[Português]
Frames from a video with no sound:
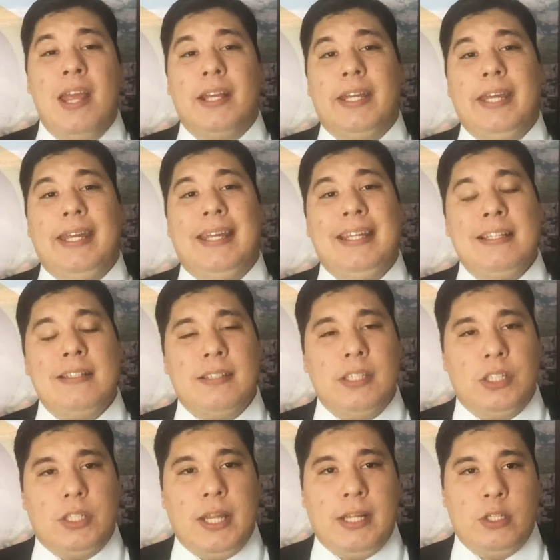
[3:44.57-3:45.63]
que
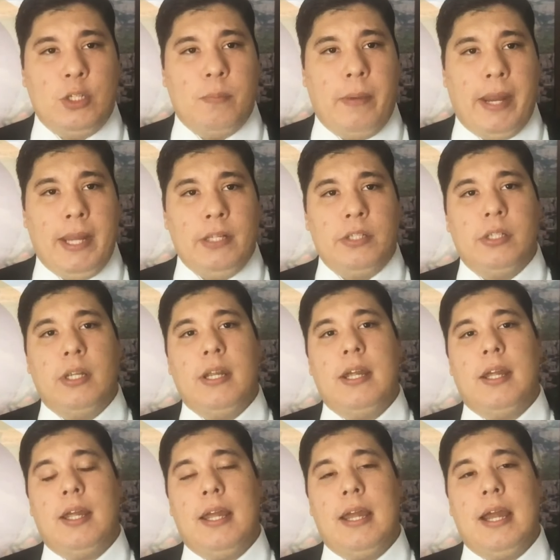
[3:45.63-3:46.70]
insistentemente
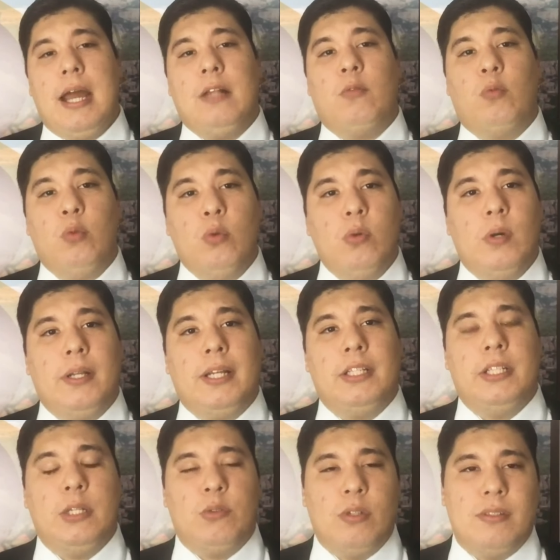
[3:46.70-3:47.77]
é, é, atua
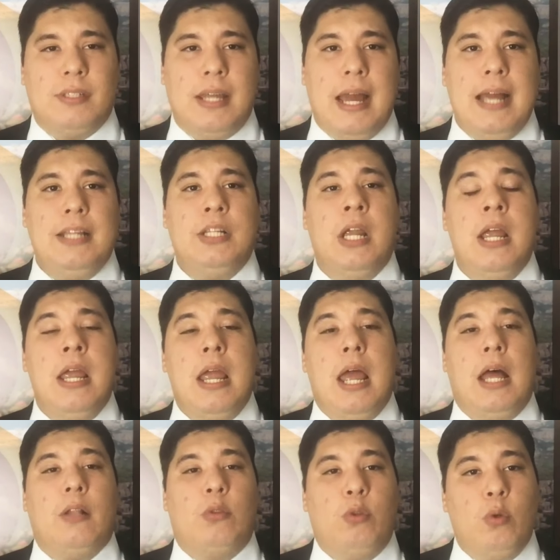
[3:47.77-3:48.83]
nas redes sociais,
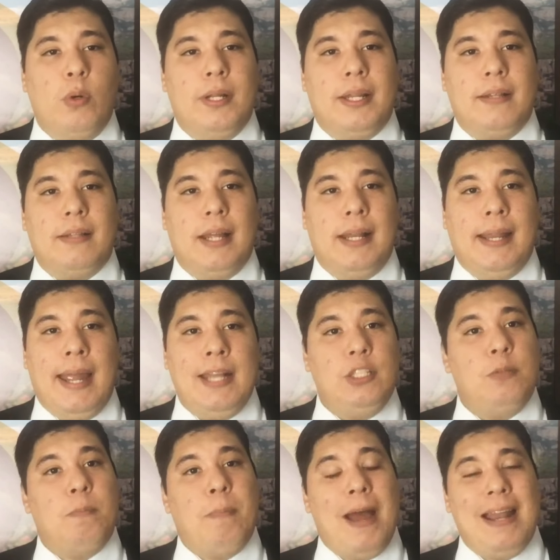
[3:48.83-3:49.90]
atua na
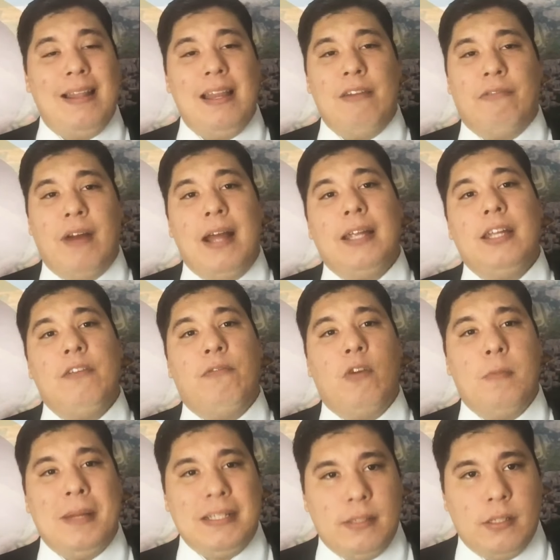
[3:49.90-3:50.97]
internet para levar
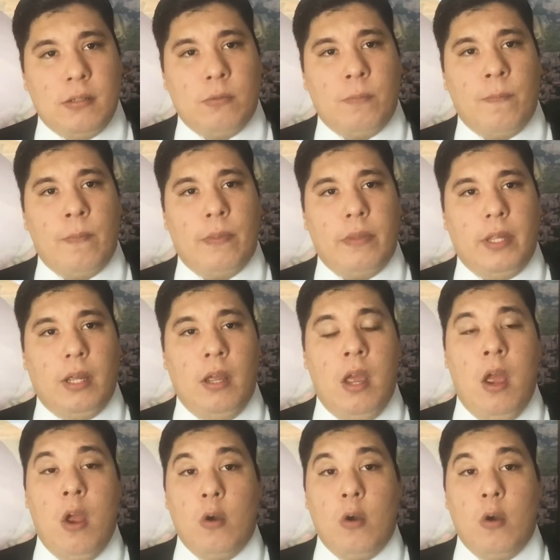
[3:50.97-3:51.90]
informação, né?